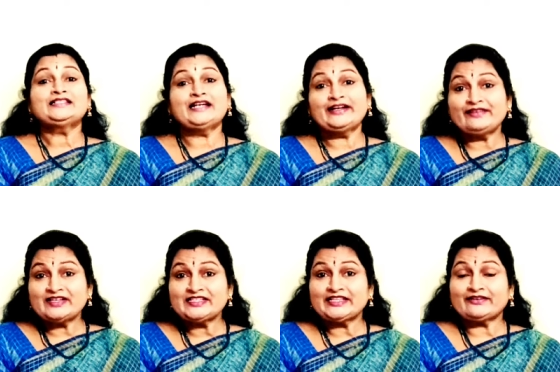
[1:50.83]
జడ
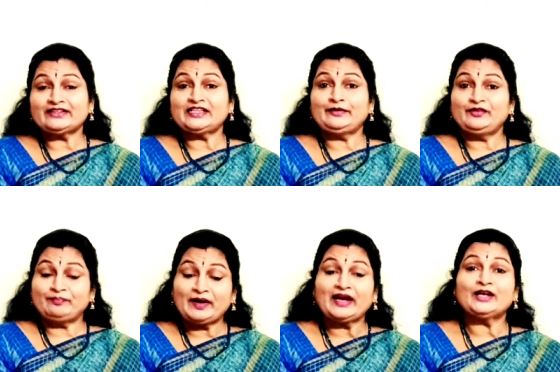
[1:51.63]
వేసిన తర్వాత
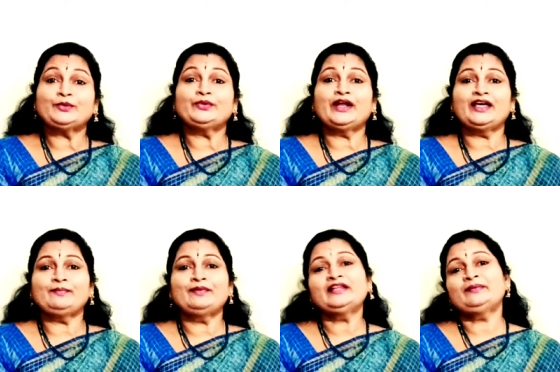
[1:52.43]
ఇప్పాలనుకున్నా
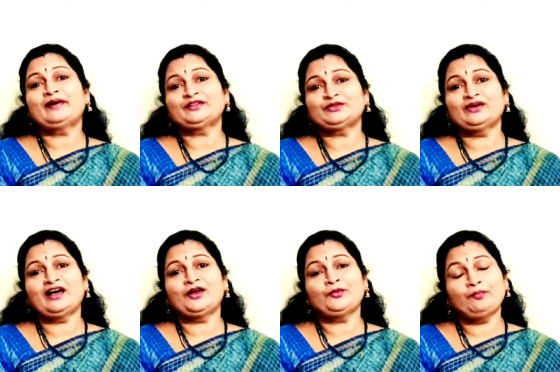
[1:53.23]
ఇబ్బంది
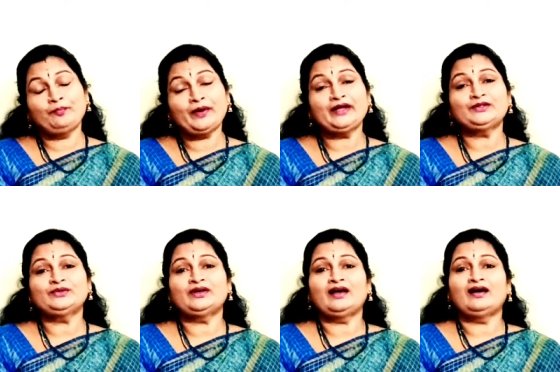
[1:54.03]
పడుతున్నా నొప్పి
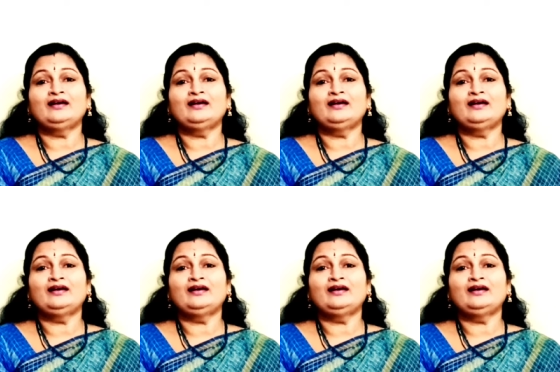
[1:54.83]
అవుతున్నా